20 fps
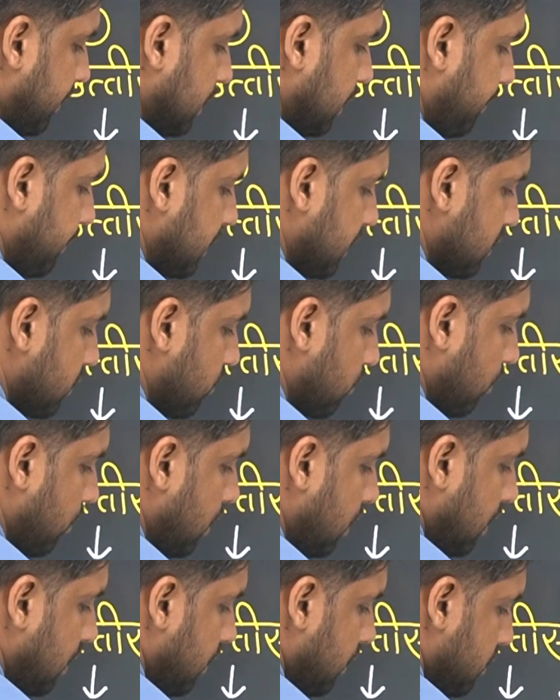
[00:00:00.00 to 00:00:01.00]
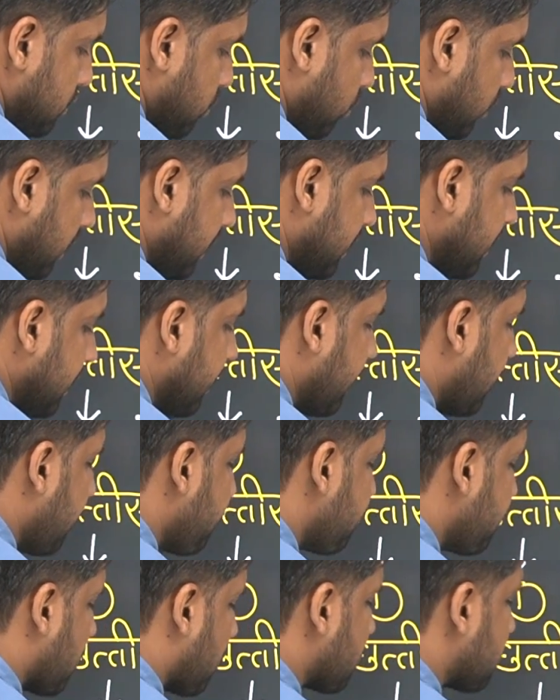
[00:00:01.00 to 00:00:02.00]
मध्य प्रदेश को छोटा किया गया
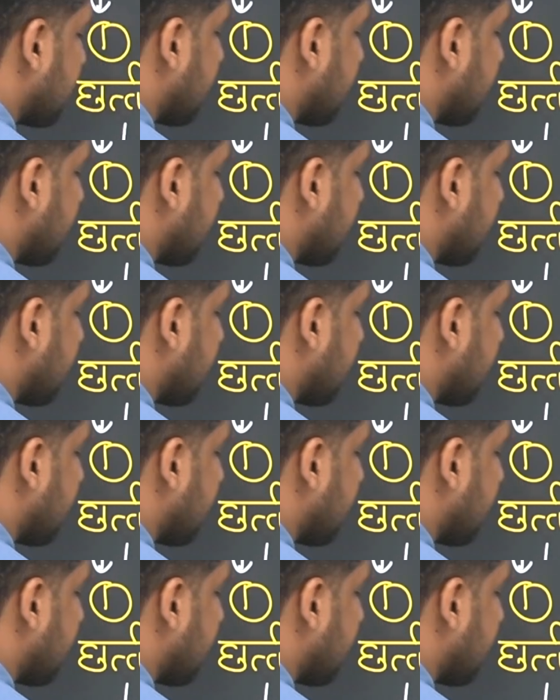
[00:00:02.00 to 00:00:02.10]
और